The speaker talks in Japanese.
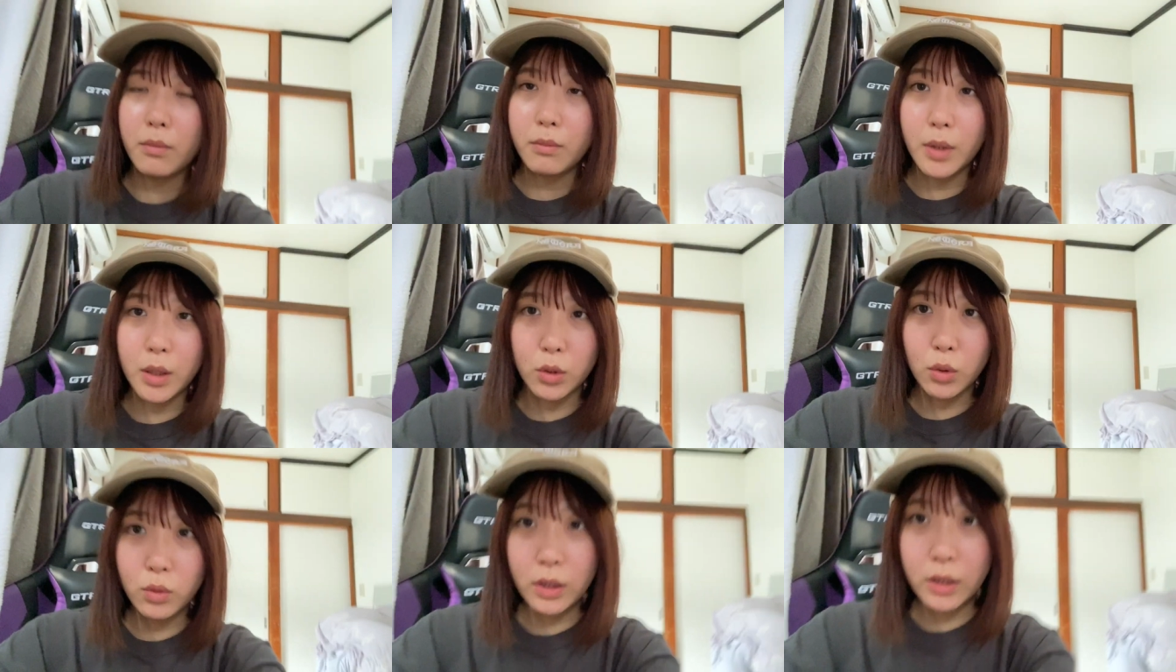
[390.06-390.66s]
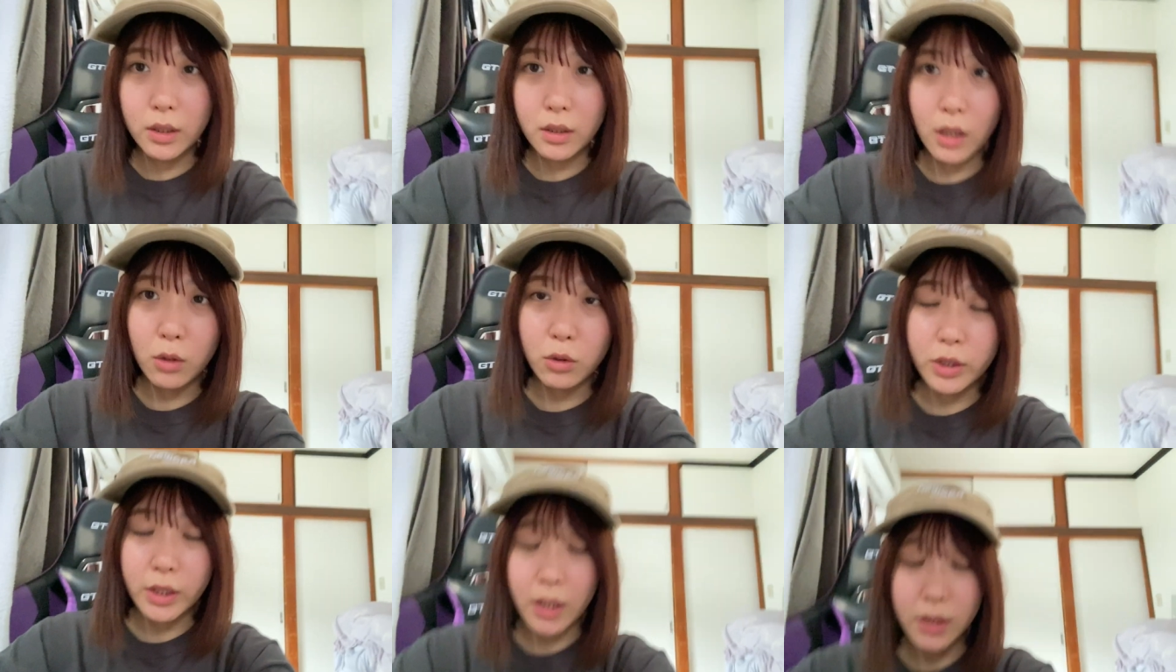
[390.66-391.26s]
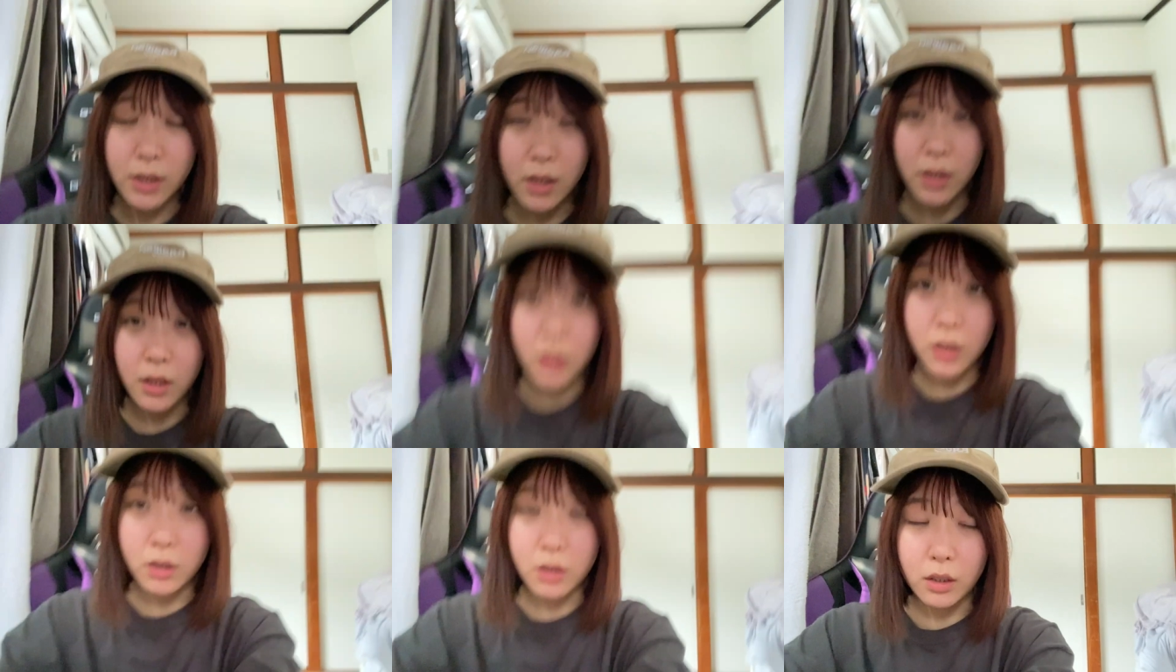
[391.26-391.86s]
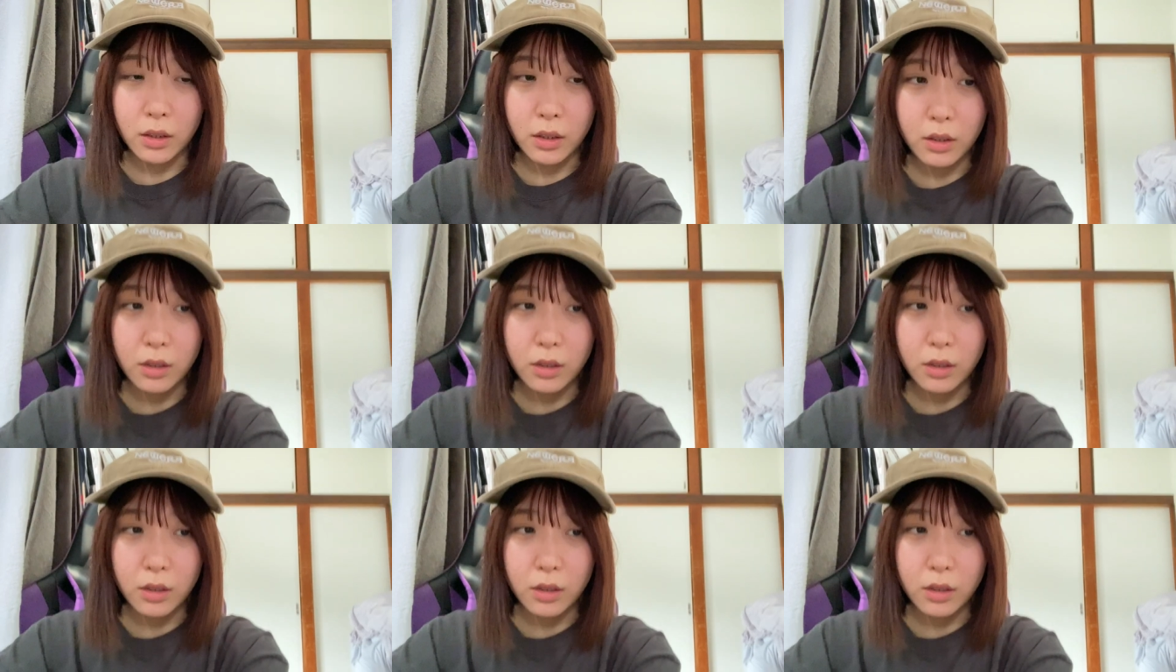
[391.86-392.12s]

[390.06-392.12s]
まあそんな、あの、始発がなかったんで、